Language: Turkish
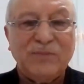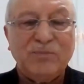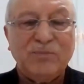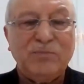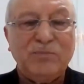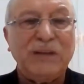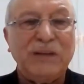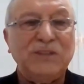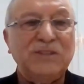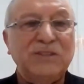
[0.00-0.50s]

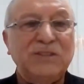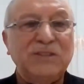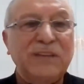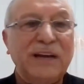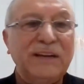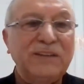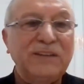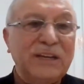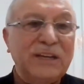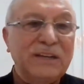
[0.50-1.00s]
beş
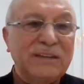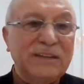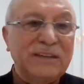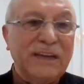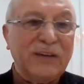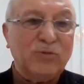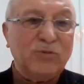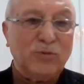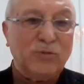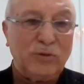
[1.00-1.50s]
tane
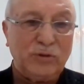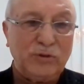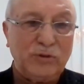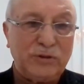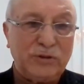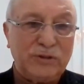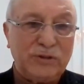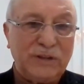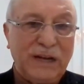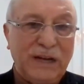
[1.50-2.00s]
çekirdek
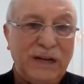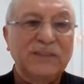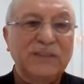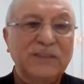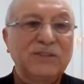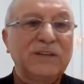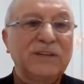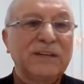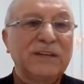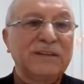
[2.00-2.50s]
oluyor.
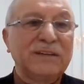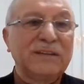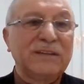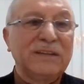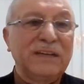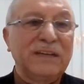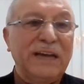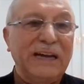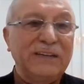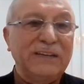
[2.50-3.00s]
Hangi
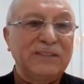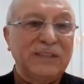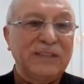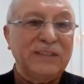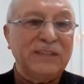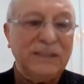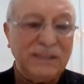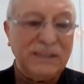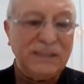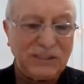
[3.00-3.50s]
çekirdeği
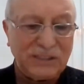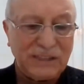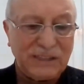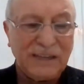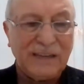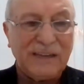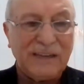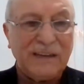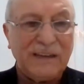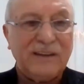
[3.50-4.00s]
ekseriz?
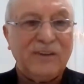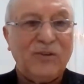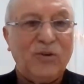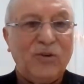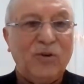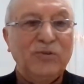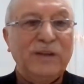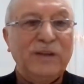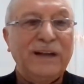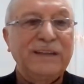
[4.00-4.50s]

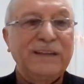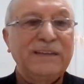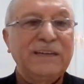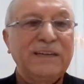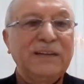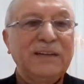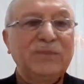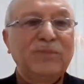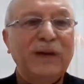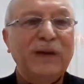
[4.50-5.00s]
Ondan
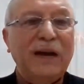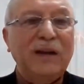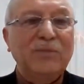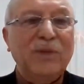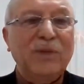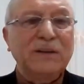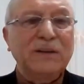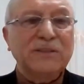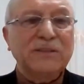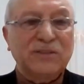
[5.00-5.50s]
yeni bir
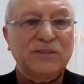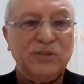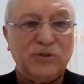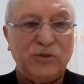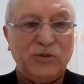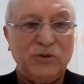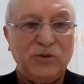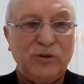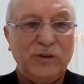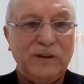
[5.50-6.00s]
elma ağacı
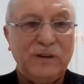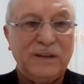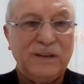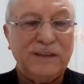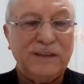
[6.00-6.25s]
çıkıyor.